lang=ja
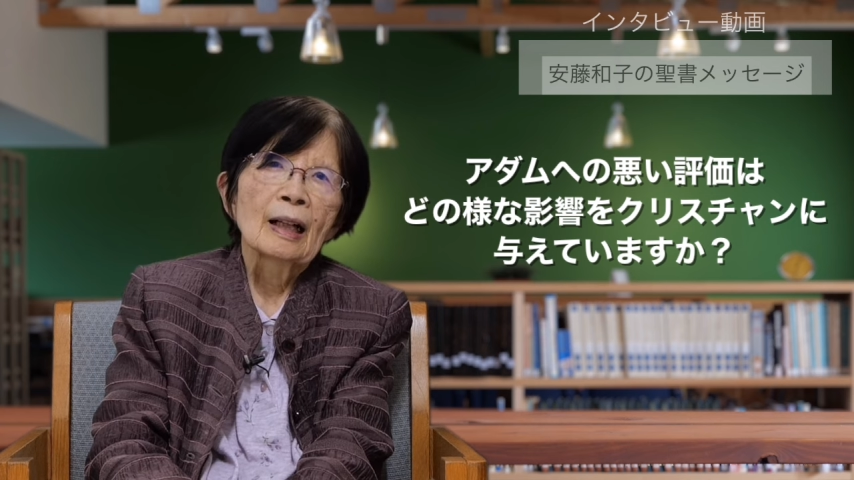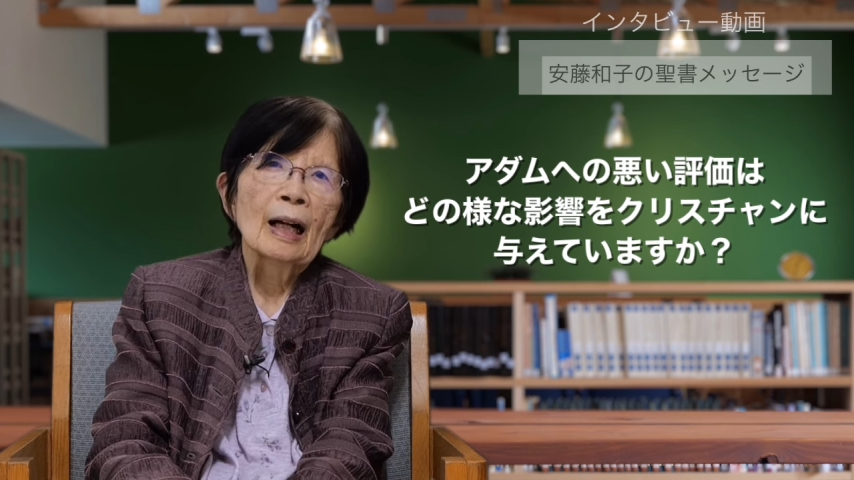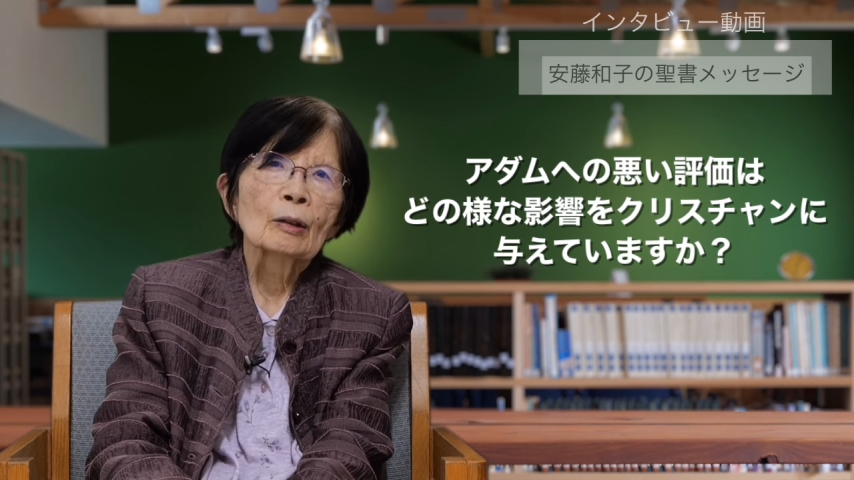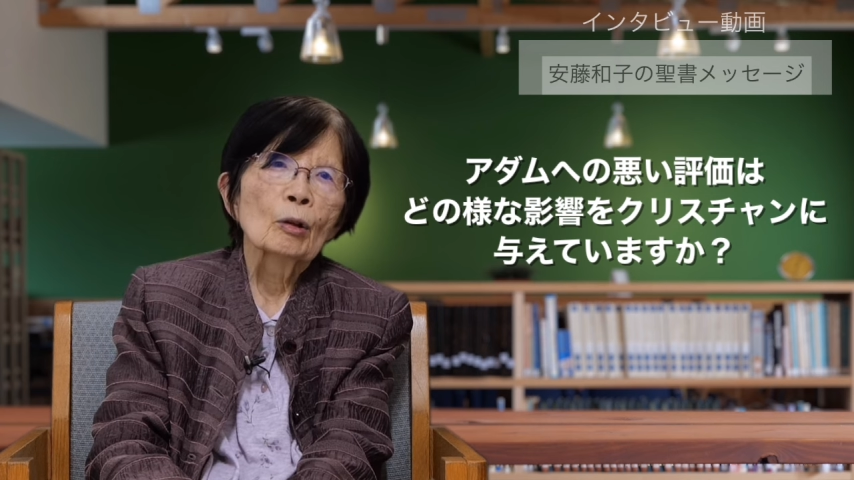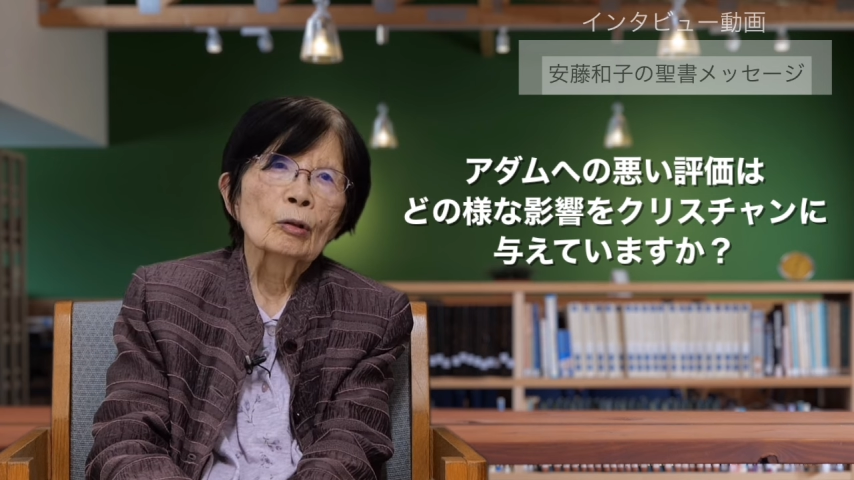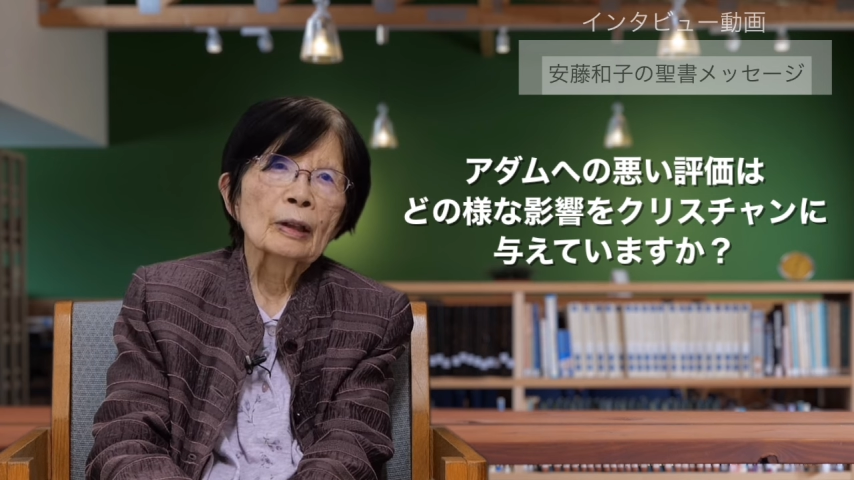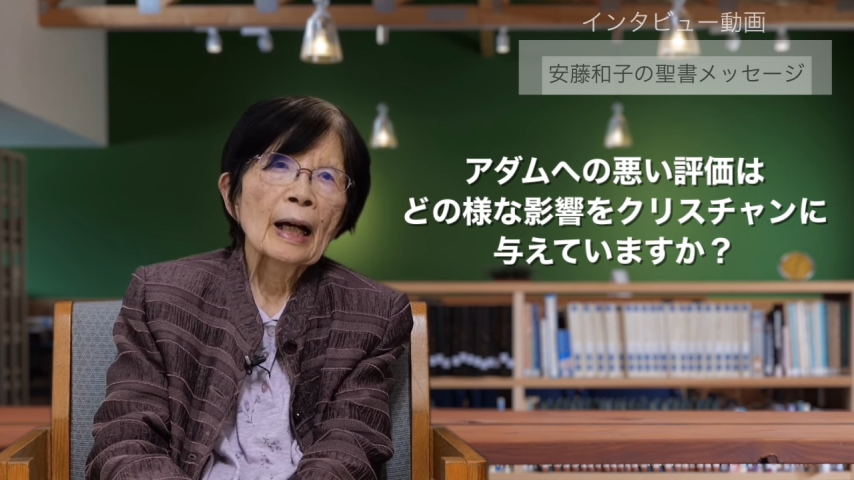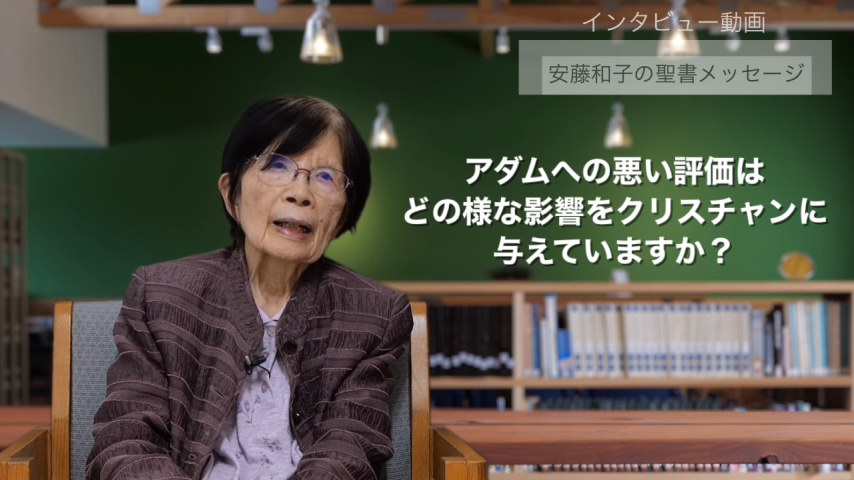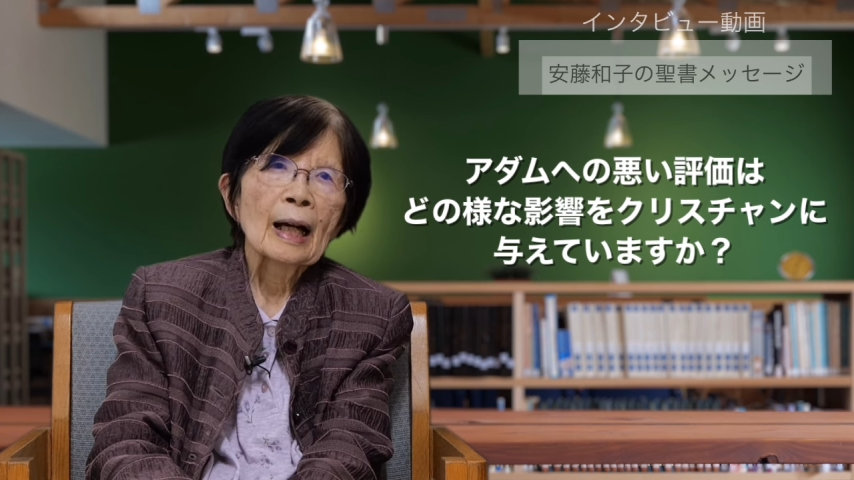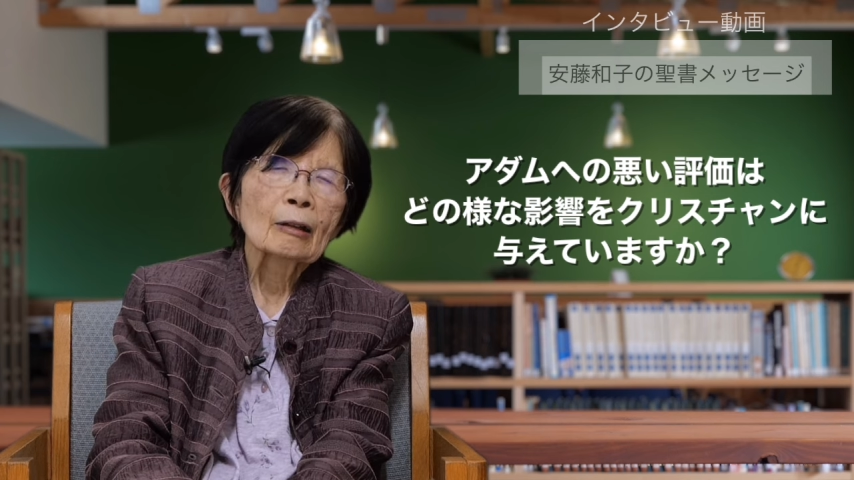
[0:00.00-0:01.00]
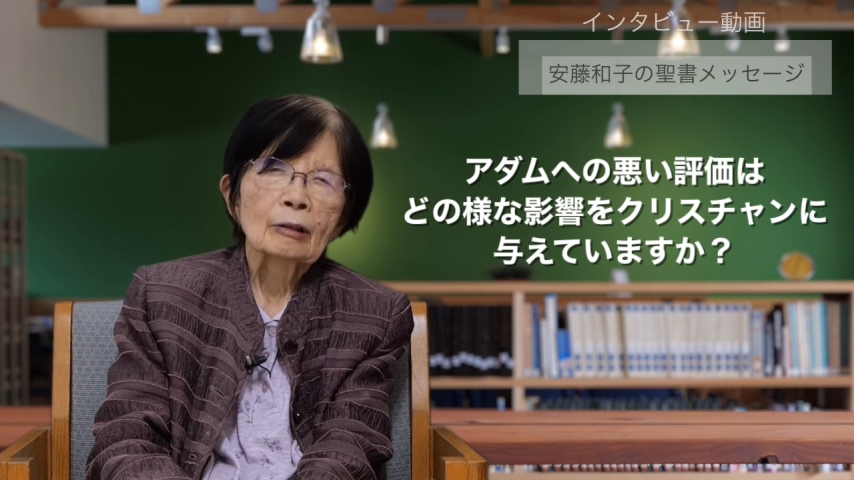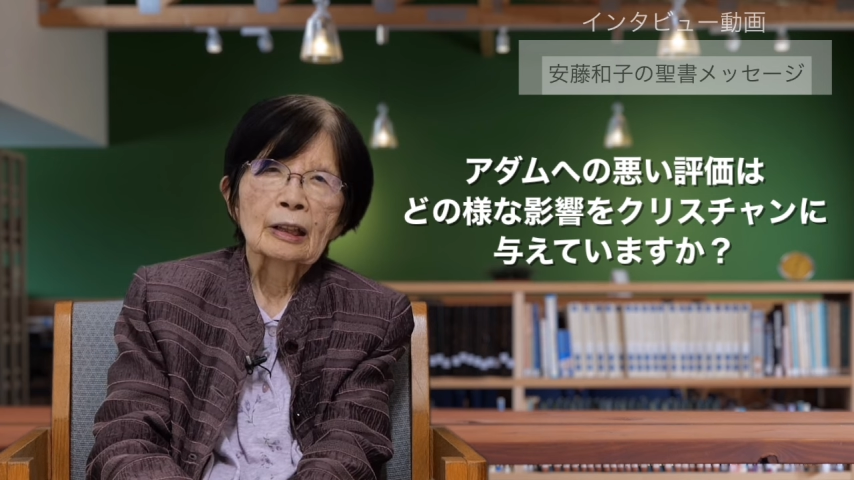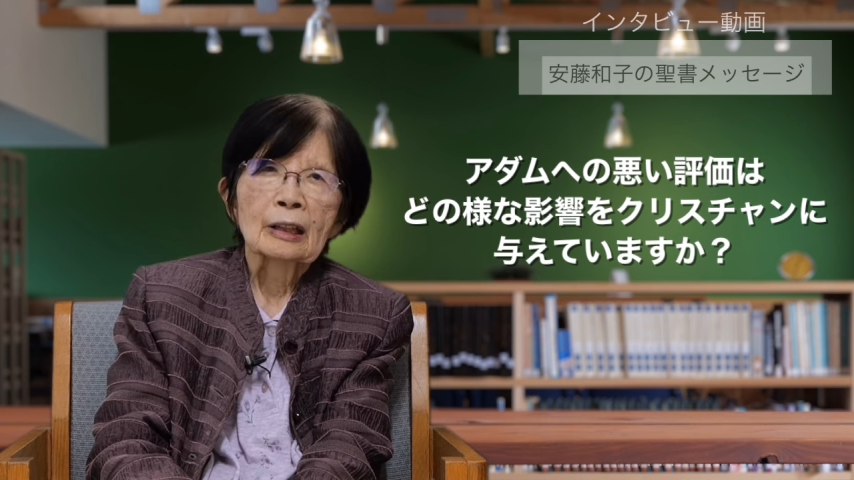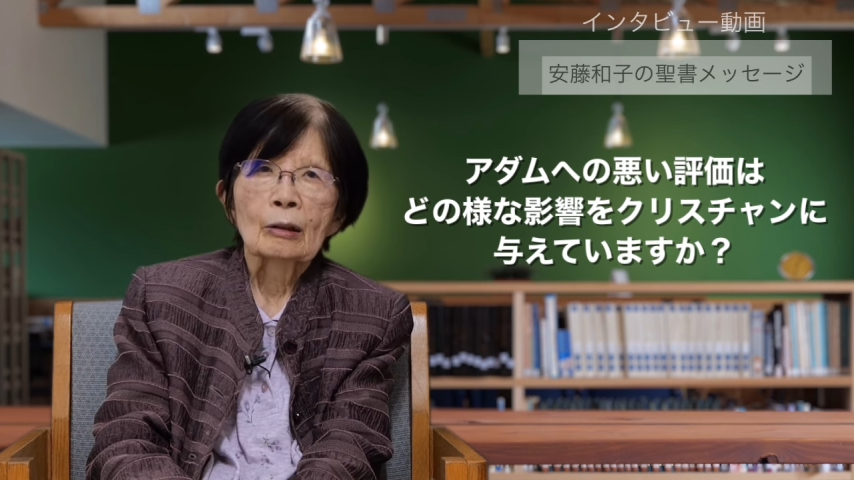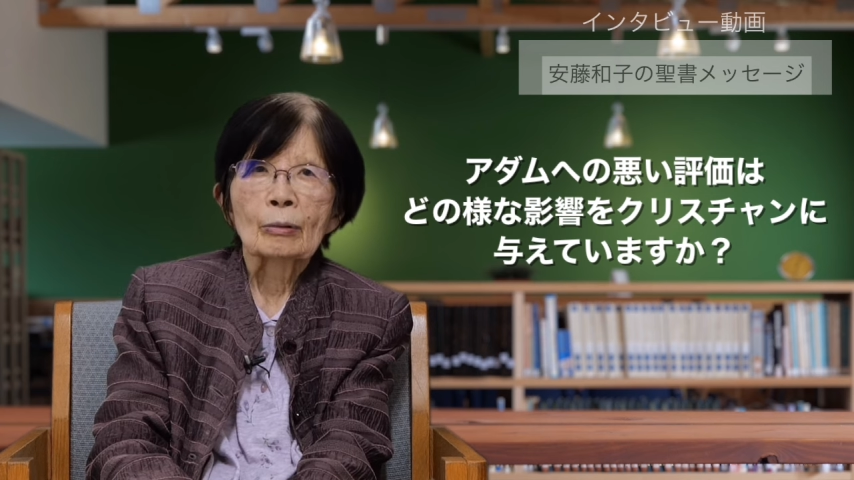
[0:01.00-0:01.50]
あの大悪
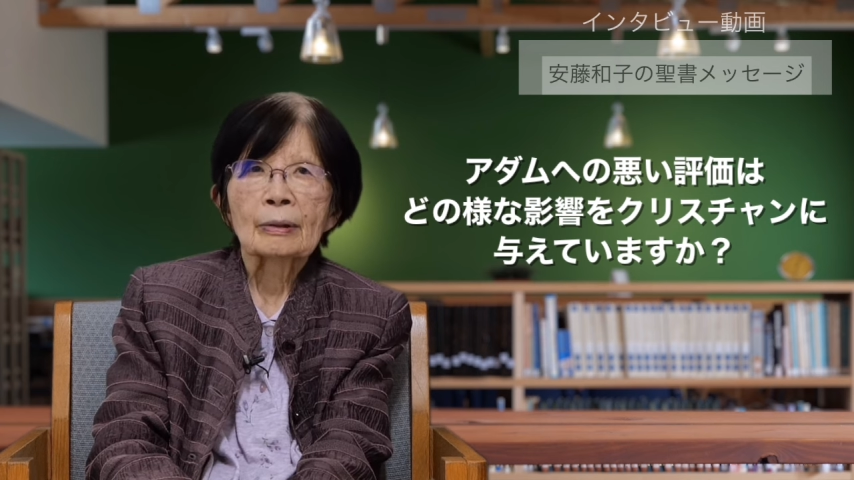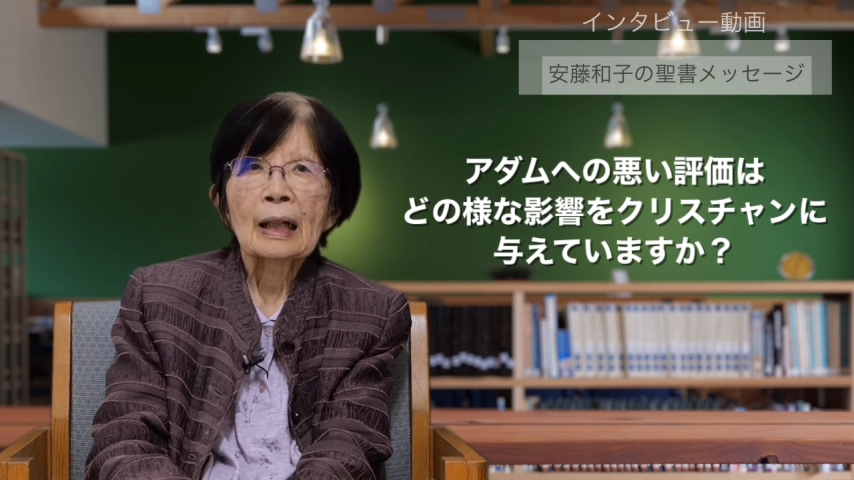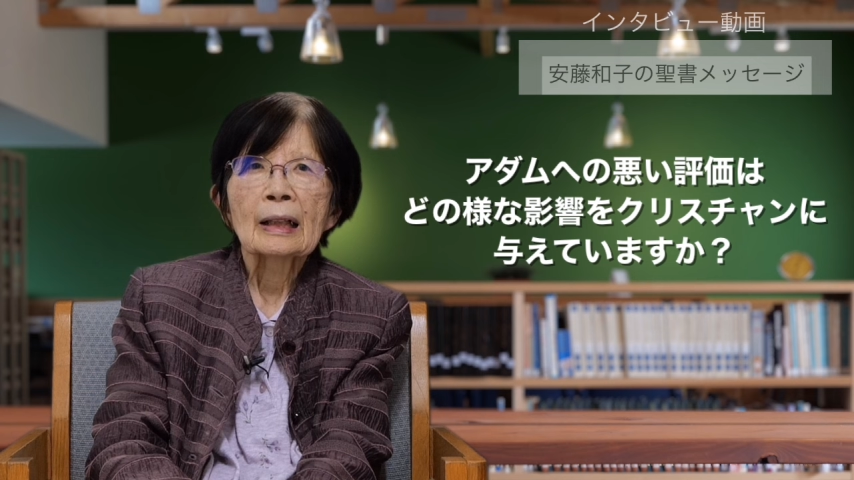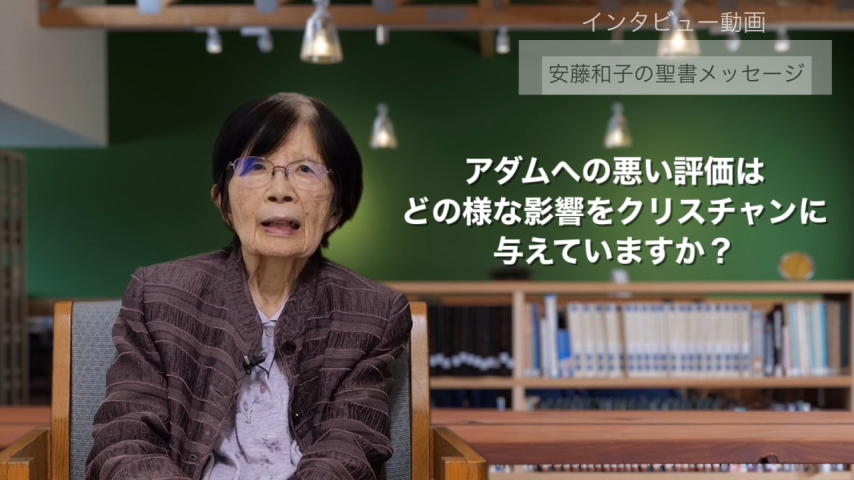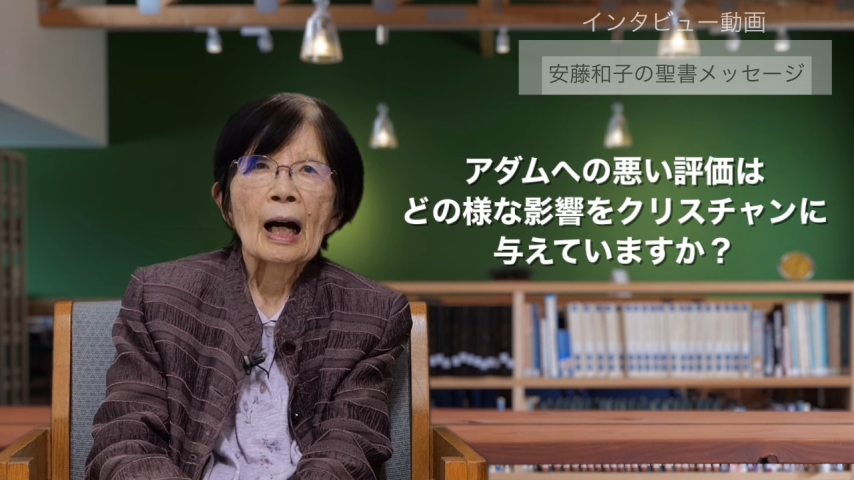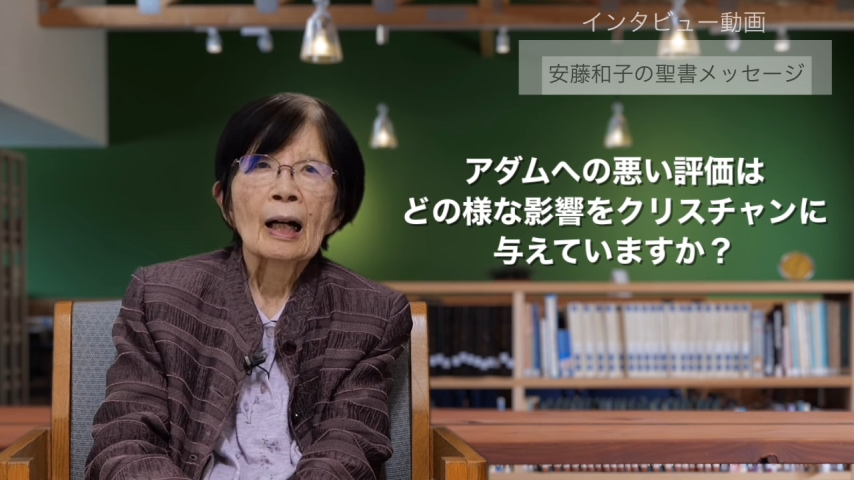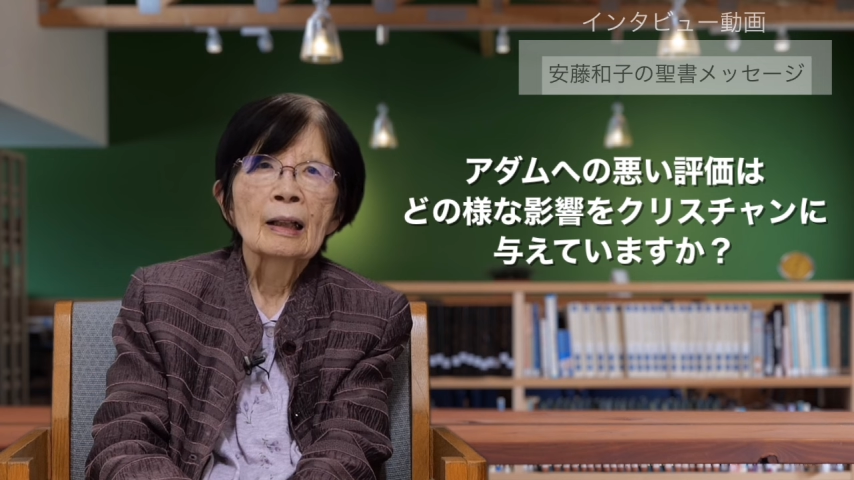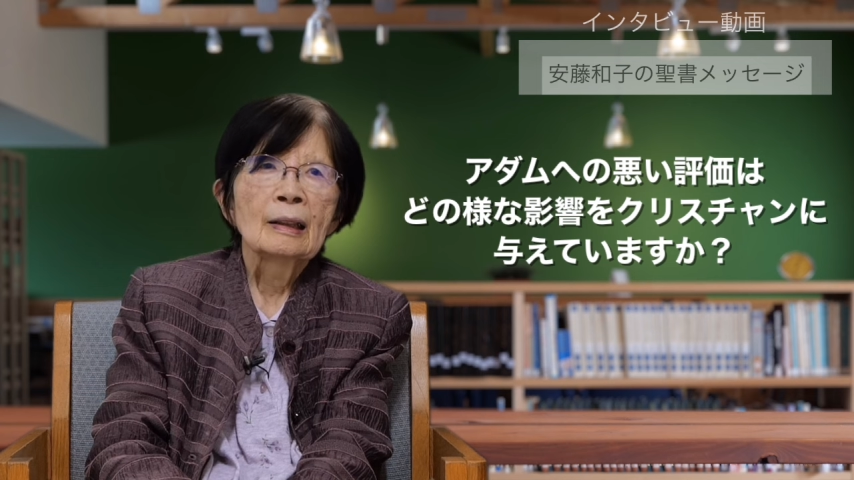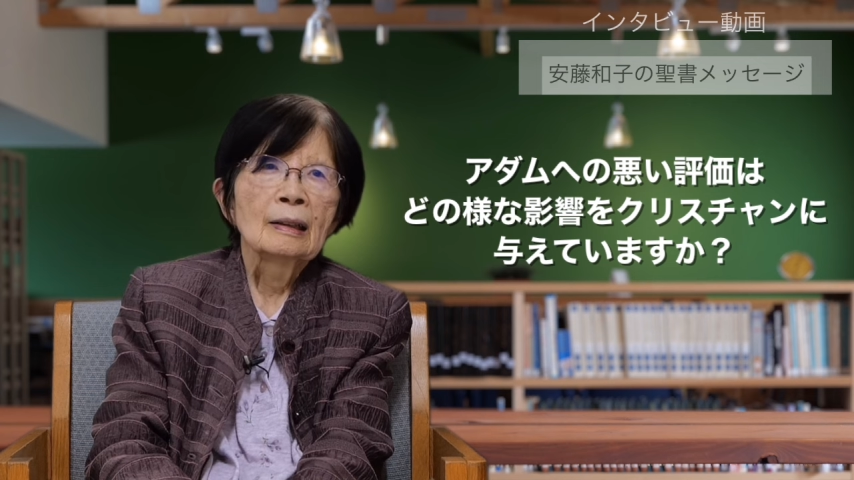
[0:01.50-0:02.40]
人の二人だ。